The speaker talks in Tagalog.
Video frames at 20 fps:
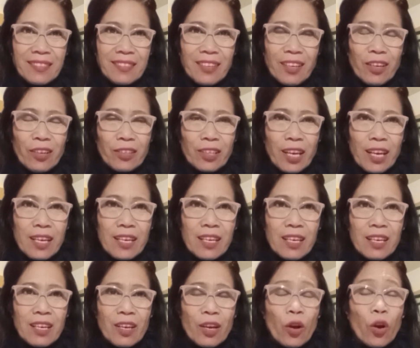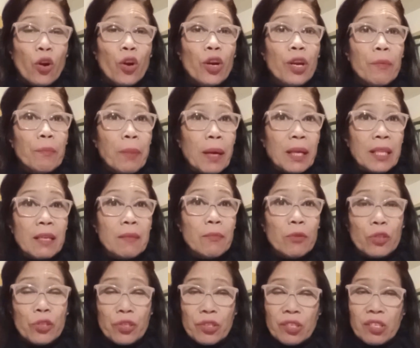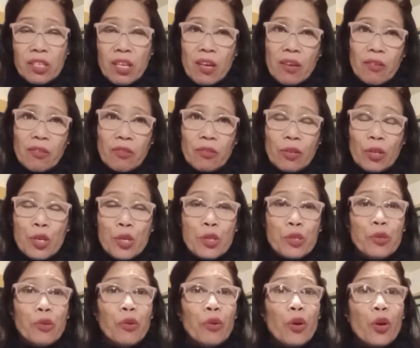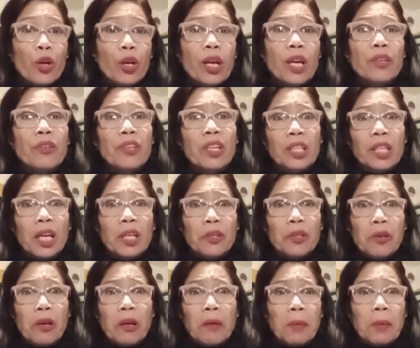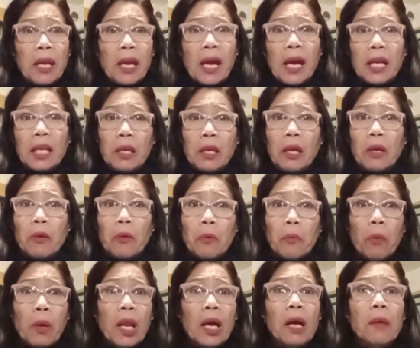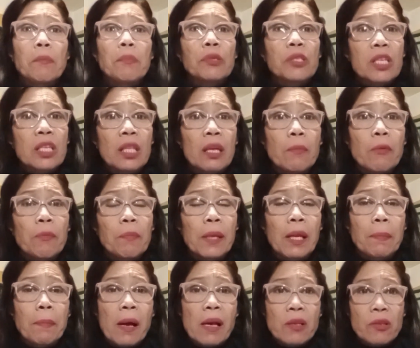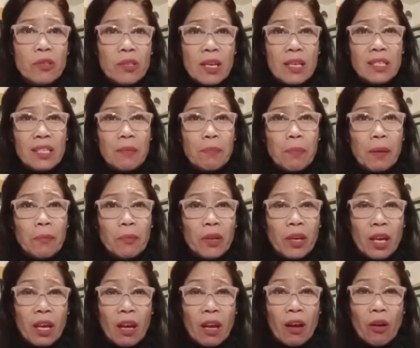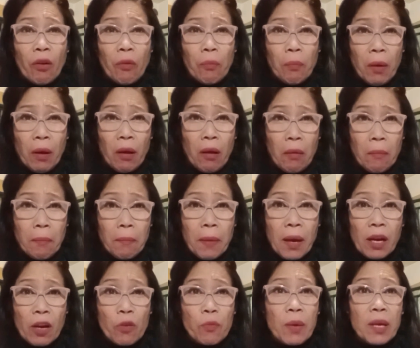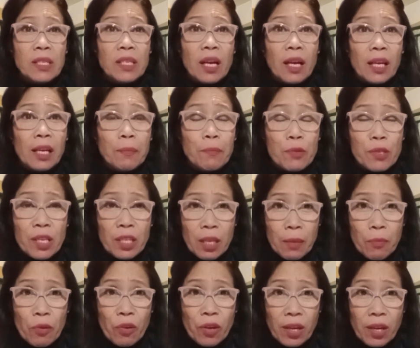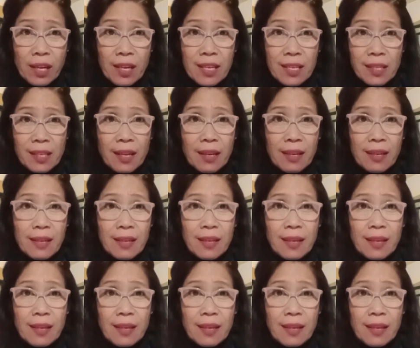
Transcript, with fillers: Okay? or bad emotion sa'yo. So, ganun at ganun ang mangyayari. Wala kang positibong pinapasok sa isipan mo eh. O ma- para umasa ka ng positibong karanasan.